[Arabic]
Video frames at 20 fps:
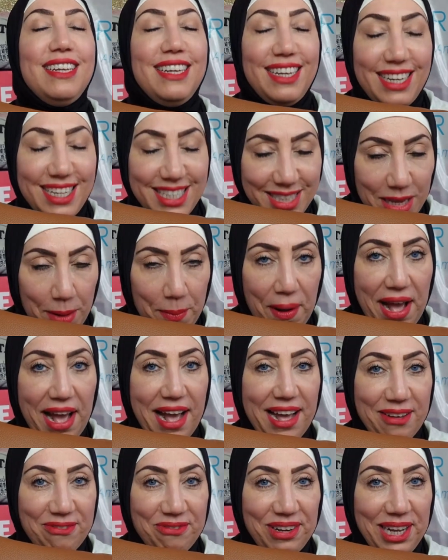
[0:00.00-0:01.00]
لسه
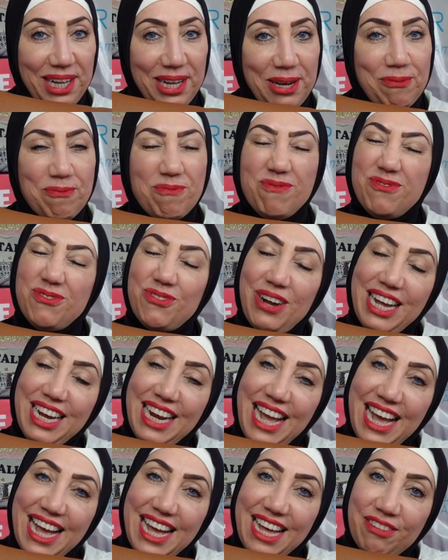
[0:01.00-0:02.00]
بحقق في الحلم
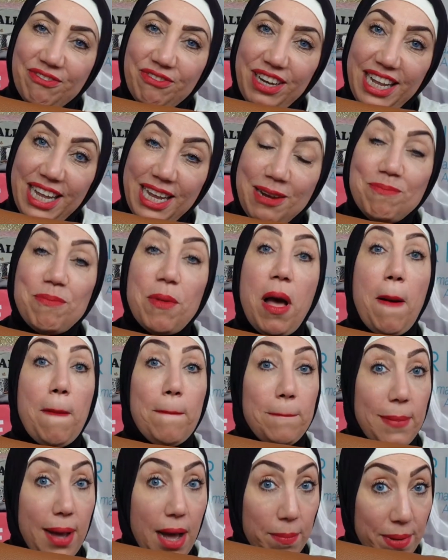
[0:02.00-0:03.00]
وهنحقق في الحلم
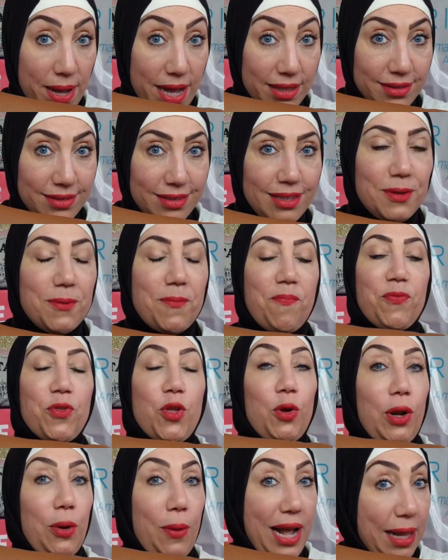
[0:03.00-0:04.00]
مع بعض
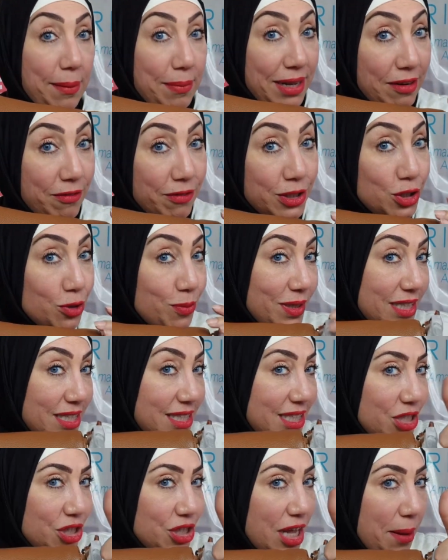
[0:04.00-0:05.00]
لو عجبك الفيديو ما
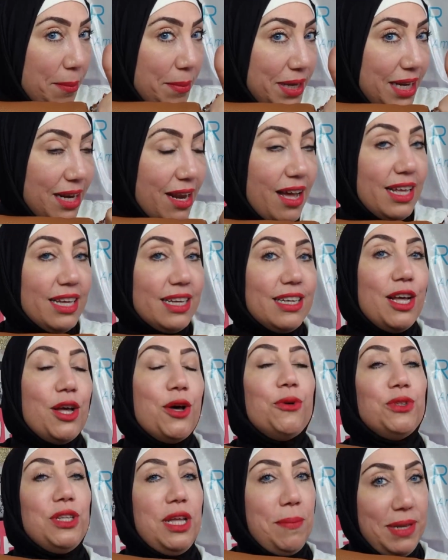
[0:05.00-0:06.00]
تنسيش تعملي لايك
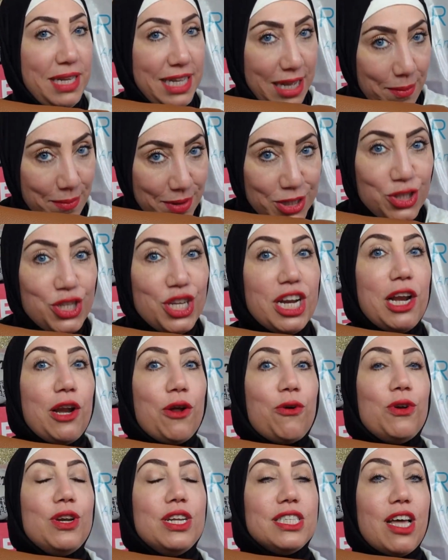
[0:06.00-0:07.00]
وتعملي كمان شير
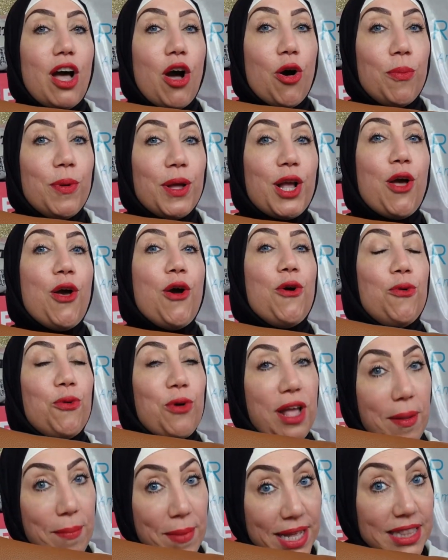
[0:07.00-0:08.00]
لكل اصحابك
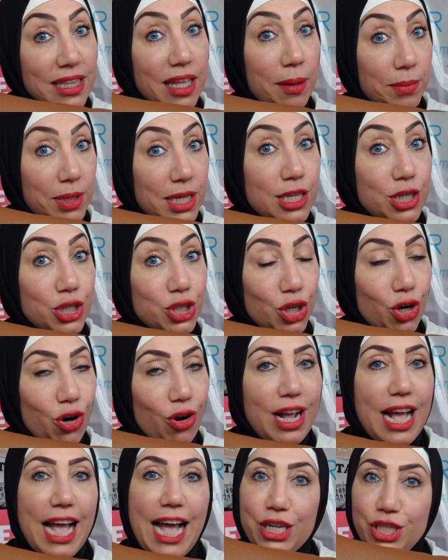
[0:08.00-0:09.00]
وكمان تعملي لي
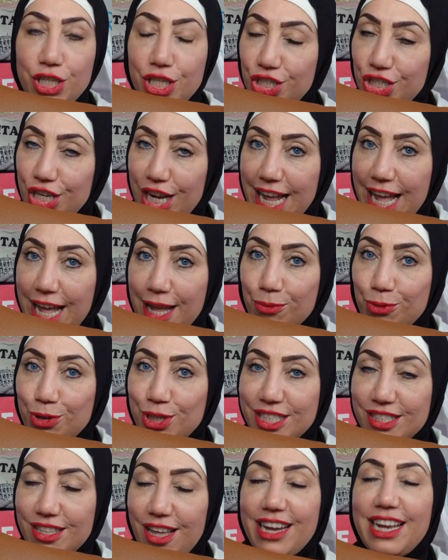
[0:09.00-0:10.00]
اشتراك عشان تشجعي موني
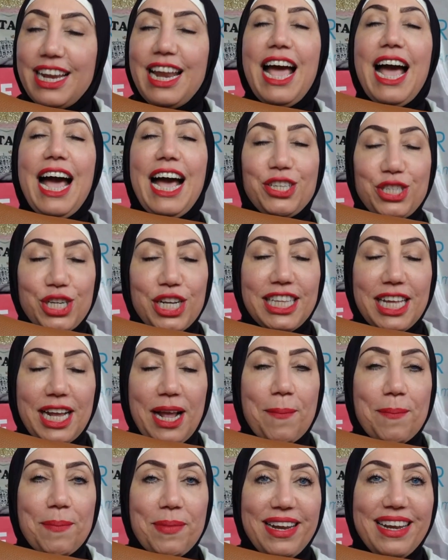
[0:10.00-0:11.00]
ستايل عشان
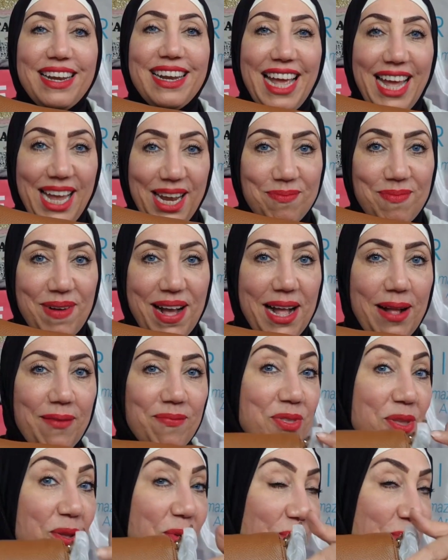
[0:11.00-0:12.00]
تكمل حلمها
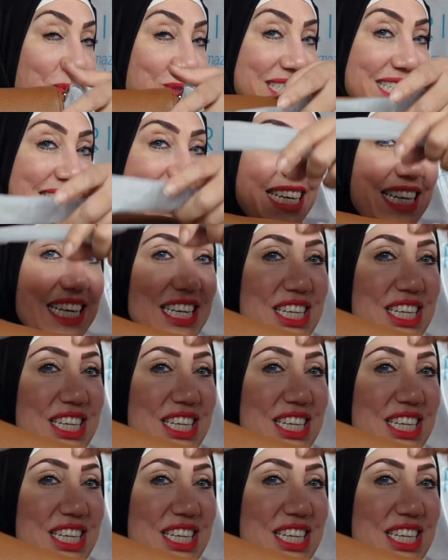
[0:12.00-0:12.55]
ودي